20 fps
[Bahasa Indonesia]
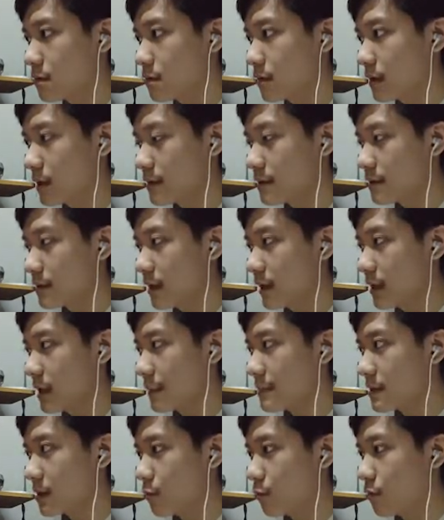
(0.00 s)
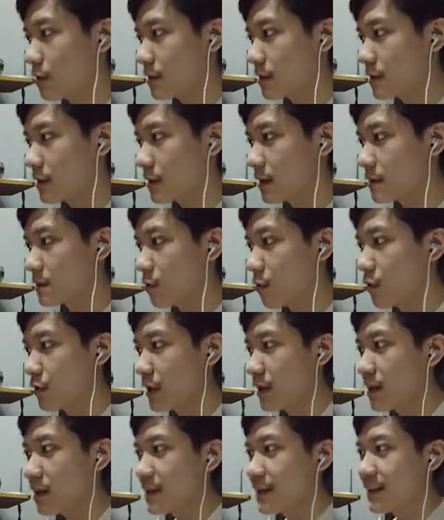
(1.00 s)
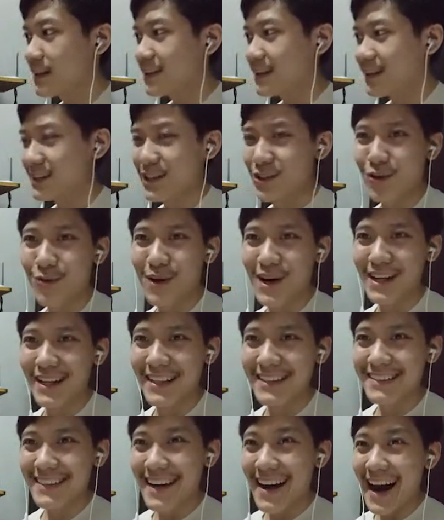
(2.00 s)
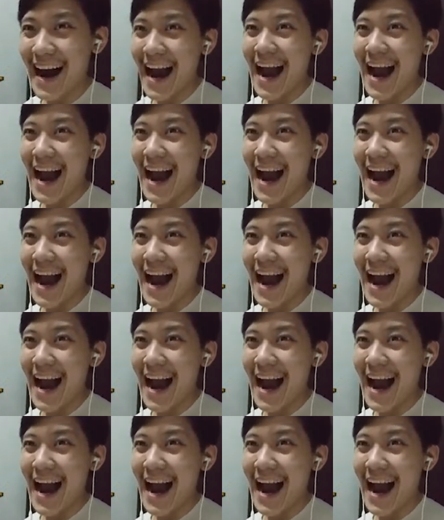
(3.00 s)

Oke, di sini kita bisa kuat ini guys. Oke, kita coba ya guys.